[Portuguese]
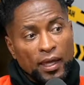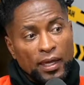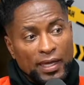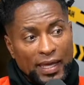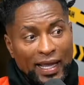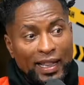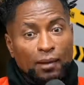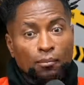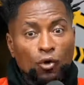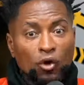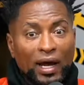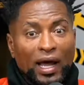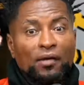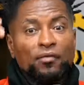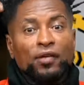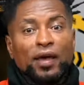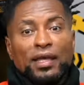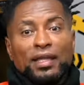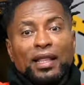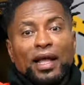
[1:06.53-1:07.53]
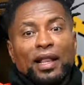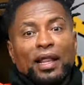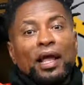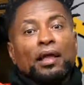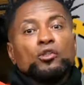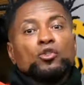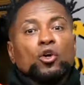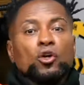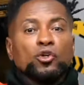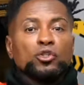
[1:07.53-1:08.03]
E ela morava ainda
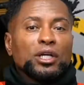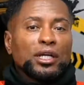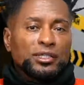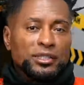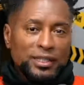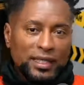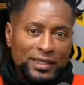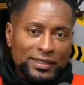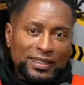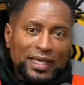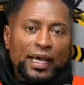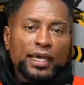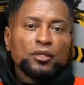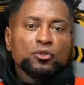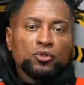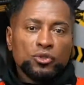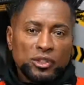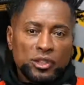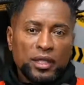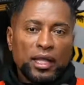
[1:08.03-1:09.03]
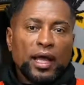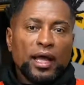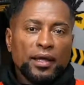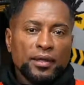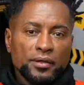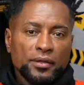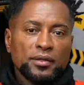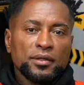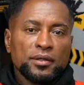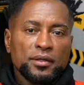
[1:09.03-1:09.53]
lá, só que eu já tinha saído de
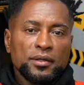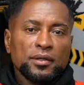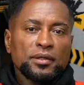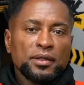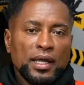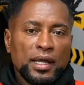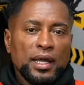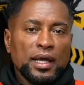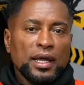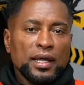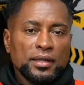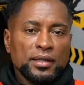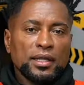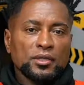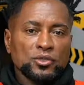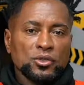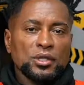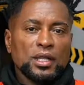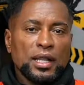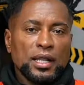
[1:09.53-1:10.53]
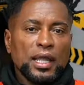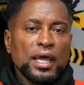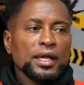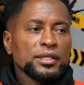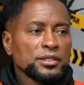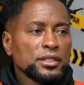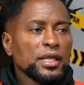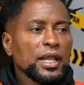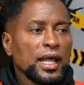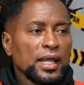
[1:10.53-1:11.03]
lá, da, da Zona
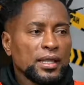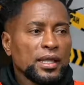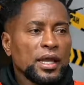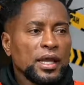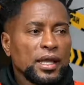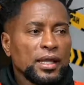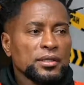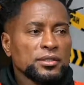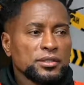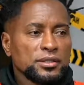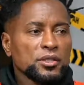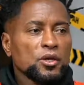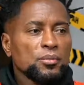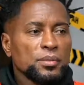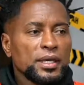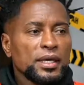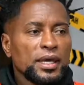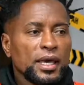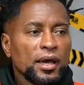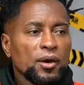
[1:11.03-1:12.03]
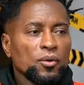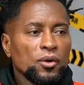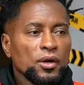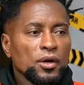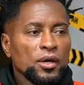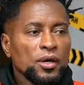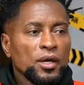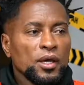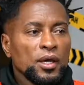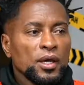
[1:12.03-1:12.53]
Leste, lá da, de São Miguel.